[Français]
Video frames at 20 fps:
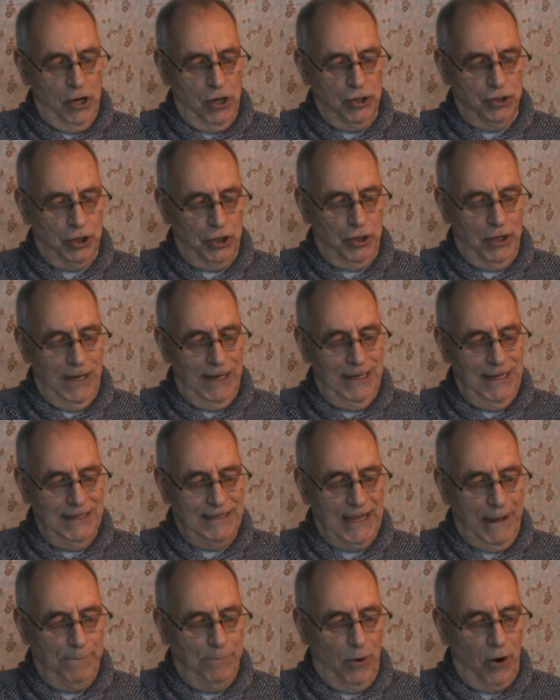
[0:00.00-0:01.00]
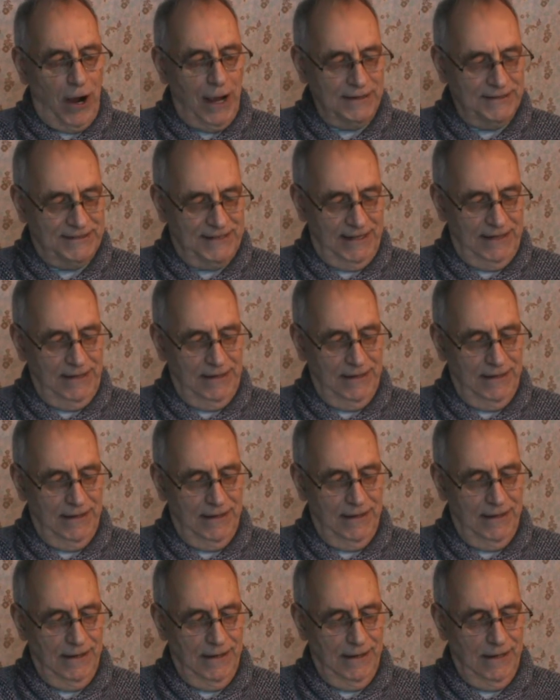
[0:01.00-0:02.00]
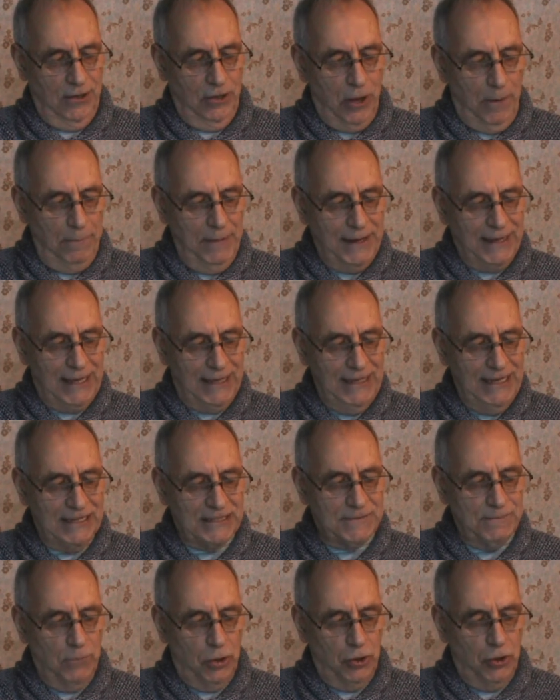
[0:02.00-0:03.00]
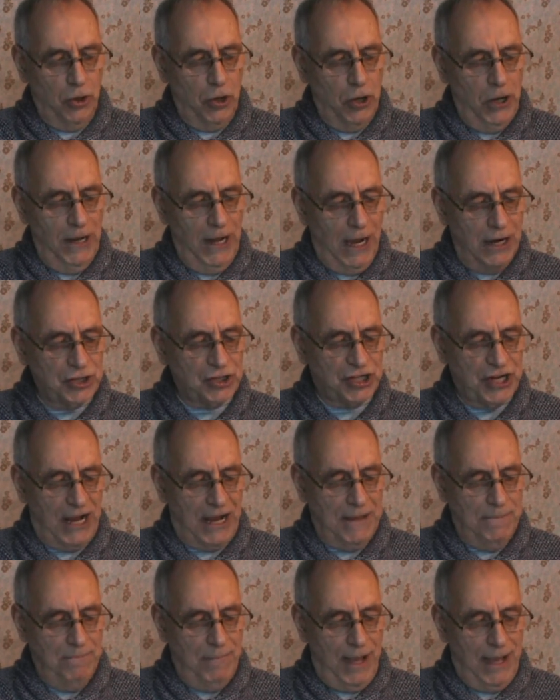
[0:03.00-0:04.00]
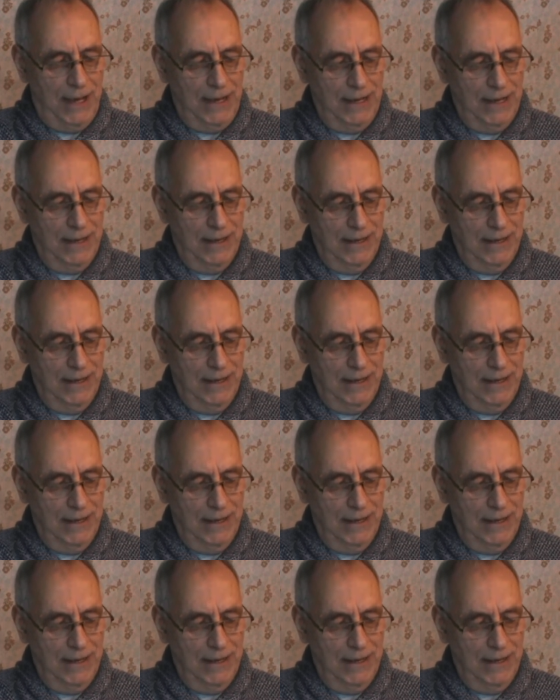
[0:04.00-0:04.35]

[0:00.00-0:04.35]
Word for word: Je ne l'étais pas assez. Le mécanisme de l'enchaînement,